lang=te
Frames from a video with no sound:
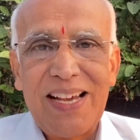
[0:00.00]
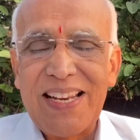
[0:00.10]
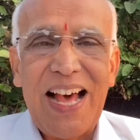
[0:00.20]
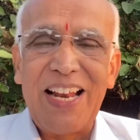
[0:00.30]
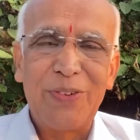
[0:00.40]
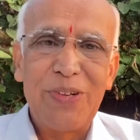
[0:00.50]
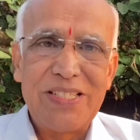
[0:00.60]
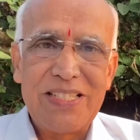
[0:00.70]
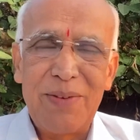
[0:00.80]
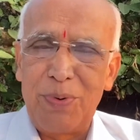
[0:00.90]
నాన్న
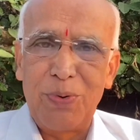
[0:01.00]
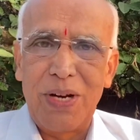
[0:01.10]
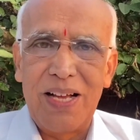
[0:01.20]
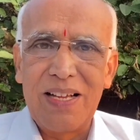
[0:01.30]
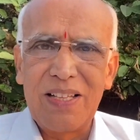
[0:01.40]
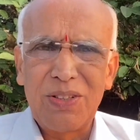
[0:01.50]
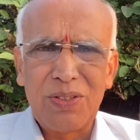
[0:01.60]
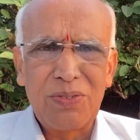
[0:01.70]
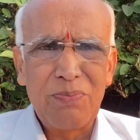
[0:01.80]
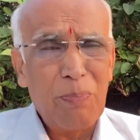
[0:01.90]
గురించి ఎప్పుడు కూడా
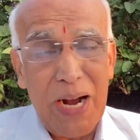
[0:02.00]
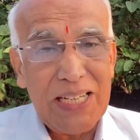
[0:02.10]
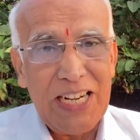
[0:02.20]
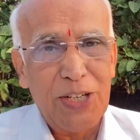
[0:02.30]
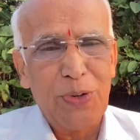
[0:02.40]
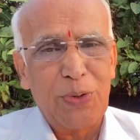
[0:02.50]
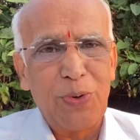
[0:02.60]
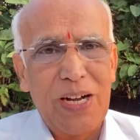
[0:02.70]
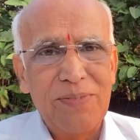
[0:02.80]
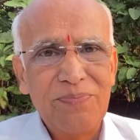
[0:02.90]
మాట్లాడడం
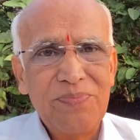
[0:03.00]
ఎక్కువగా